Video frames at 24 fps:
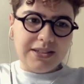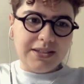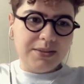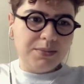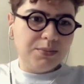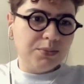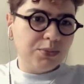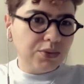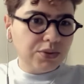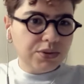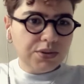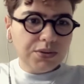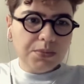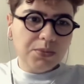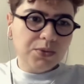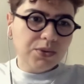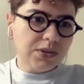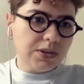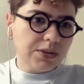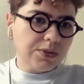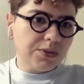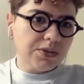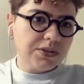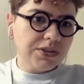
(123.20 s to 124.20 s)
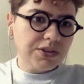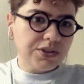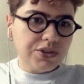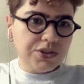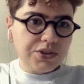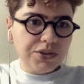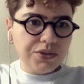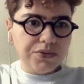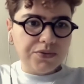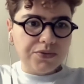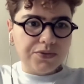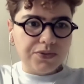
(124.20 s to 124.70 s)
e muito muita coisa
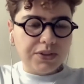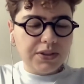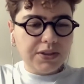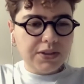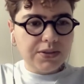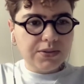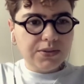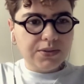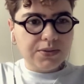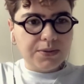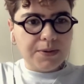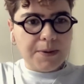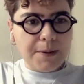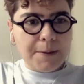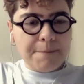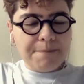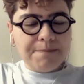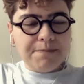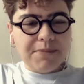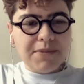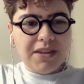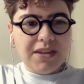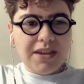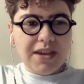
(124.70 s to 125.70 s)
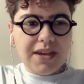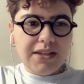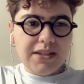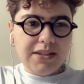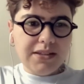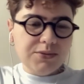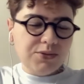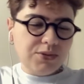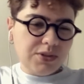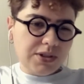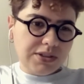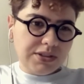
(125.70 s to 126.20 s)
de ouvido. E
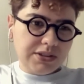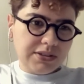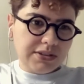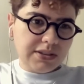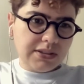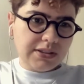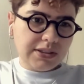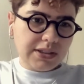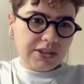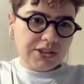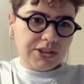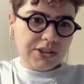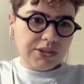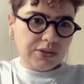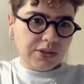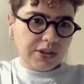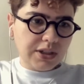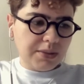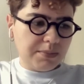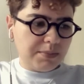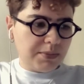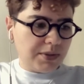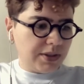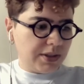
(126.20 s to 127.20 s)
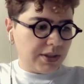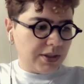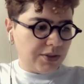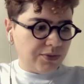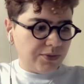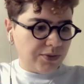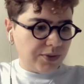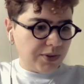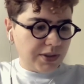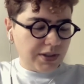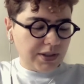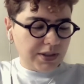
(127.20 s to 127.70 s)
aí durante sua trajetória meio que
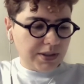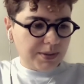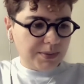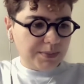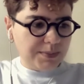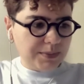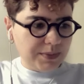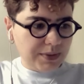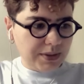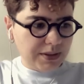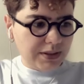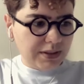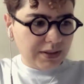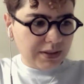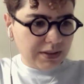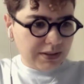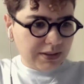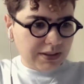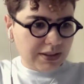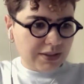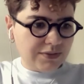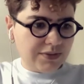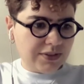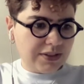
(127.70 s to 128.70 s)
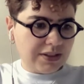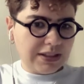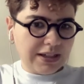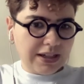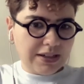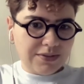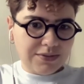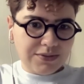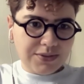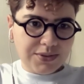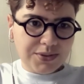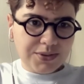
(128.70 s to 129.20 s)
foi
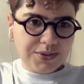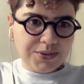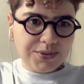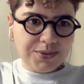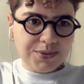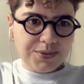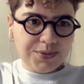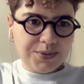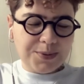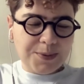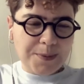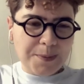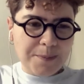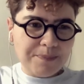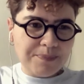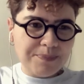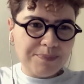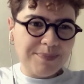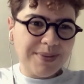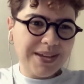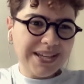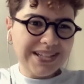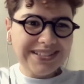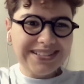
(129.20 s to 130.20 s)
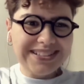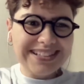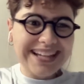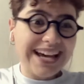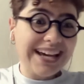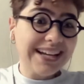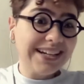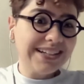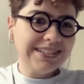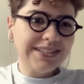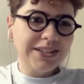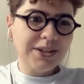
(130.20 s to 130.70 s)
inevitável
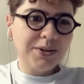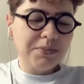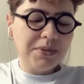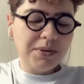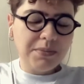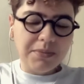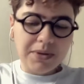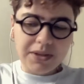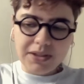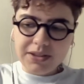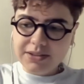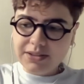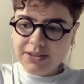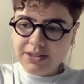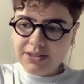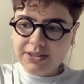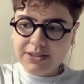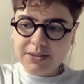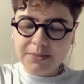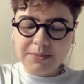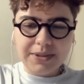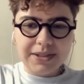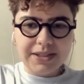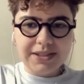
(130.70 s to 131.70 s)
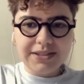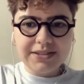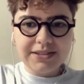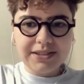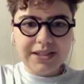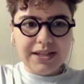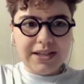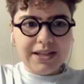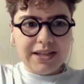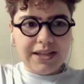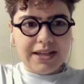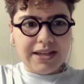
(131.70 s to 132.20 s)
pensar em ter uma banda, ainda
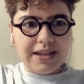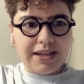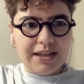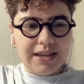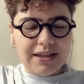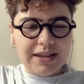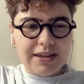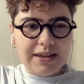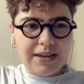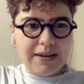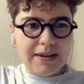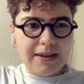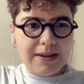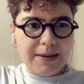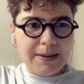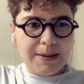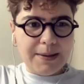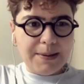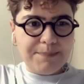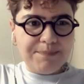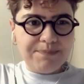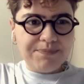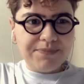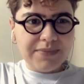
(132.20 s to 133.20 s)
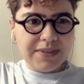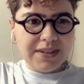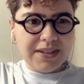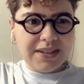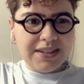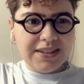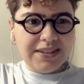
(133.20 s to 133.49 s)
mais é,